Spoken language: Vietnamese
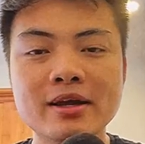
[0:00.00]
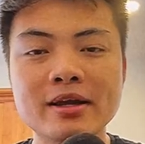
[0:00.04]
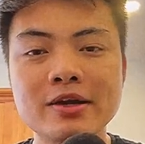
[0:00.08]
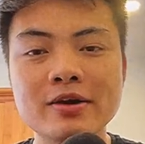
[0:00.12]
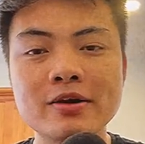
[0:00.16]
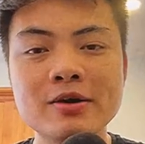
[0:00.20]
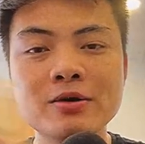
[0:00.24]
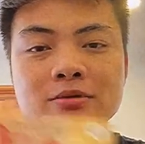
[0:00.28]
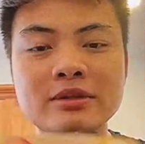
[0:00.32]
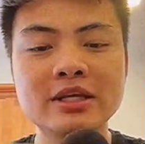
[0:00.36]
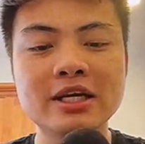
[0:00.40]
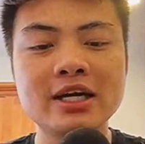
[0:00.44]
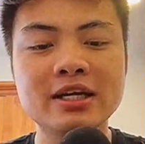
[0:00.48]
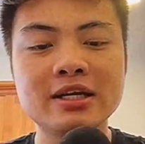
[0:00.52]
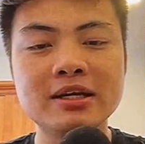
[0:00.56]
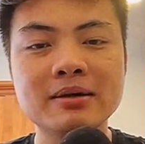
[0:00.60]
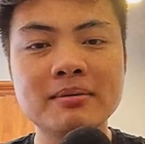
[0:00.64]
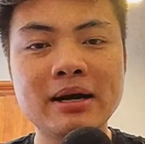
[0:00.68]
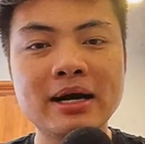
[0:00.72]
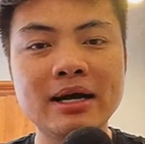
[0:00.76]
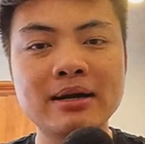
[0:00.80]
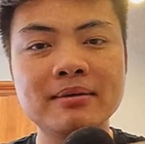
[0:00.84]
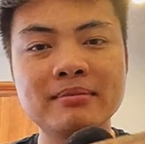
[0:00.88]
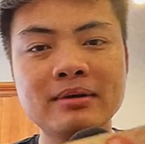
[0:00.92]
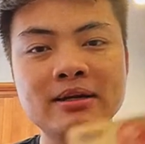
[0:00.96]
nếu đồng tiền nếu
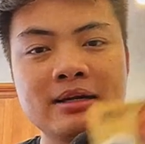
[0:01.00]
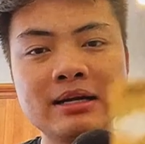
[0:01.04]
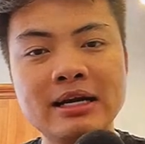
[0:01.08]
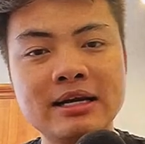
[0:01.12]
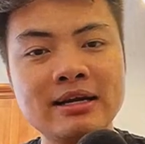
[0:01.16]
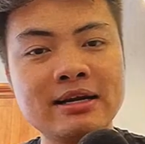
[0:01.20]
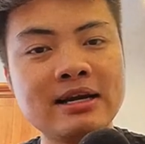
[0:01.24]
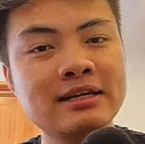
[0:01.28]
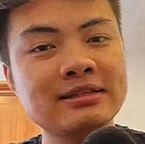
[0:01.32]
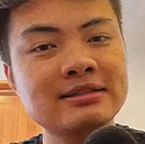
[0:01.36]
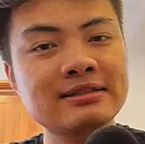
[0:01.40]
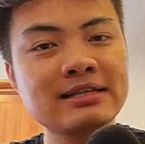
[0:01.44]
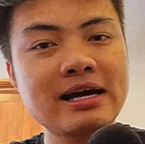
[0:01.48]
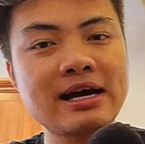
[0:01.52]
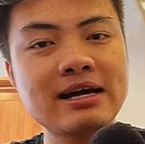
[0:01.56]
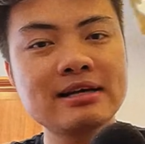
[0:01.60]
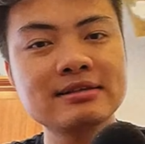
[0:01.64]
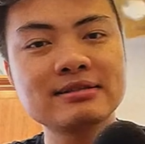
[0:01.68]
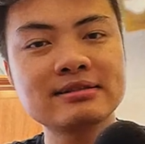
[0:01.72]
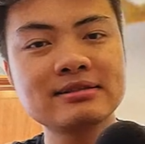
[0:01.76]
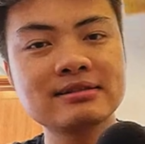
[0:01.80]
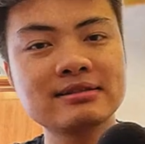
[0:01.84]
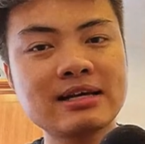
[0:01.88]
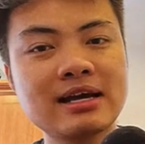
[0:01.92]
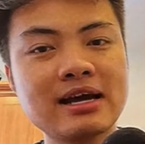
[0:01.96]
bạn mà để đặt xa
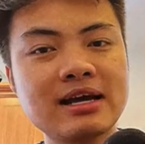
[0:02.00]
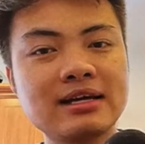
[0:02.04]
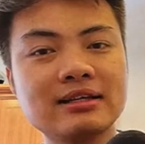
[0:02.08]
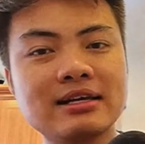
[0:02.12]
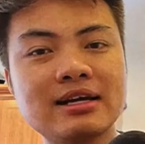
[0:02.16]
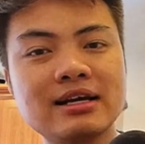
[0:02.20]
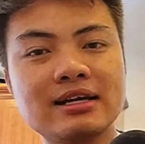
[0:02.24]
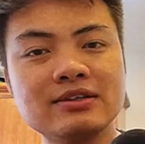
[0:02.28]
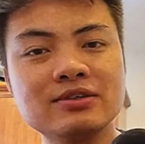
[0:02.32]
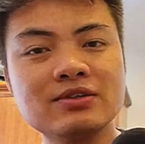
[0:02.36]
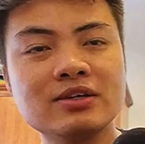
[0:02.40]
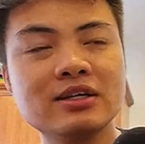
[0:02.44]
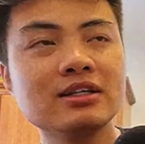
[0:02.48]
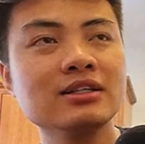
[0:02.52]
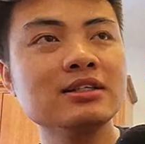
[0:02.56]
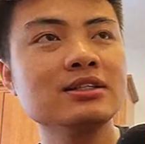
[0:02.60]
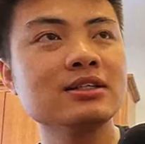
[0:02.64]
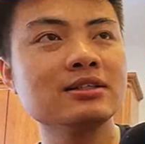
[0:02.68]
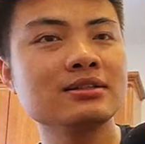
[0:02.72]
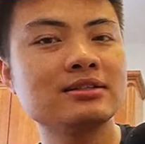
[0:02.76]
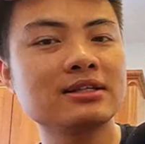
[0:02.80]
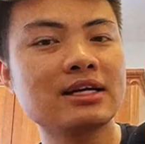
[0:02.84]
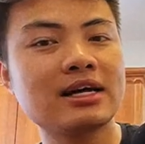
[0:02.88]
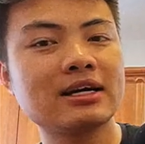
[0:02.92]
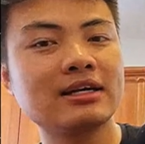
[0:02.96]
xa ra
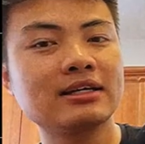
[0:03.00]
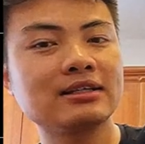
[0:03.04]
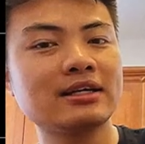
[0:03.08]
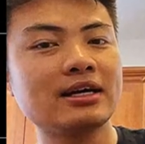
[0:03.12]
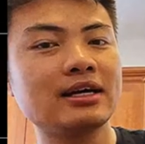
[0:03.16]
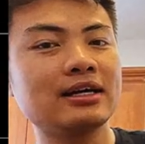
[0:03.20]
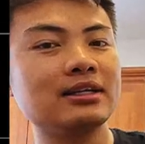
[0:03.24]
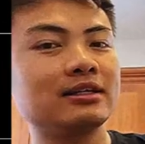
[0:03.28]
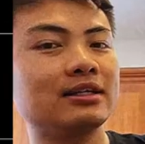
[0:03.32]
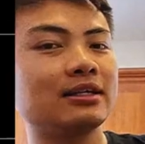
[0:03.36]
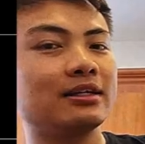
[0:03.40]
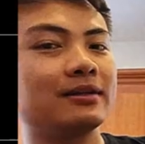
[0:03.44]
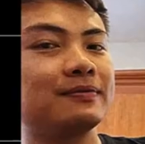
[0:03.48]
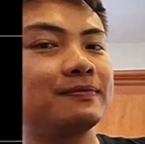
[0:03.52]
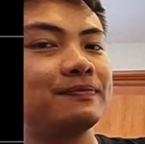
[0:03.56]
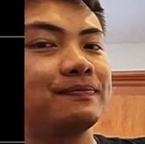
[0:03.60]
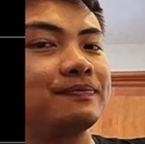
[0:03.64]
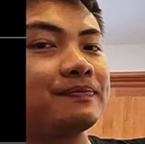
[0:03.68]
đưa xa cánh tay ra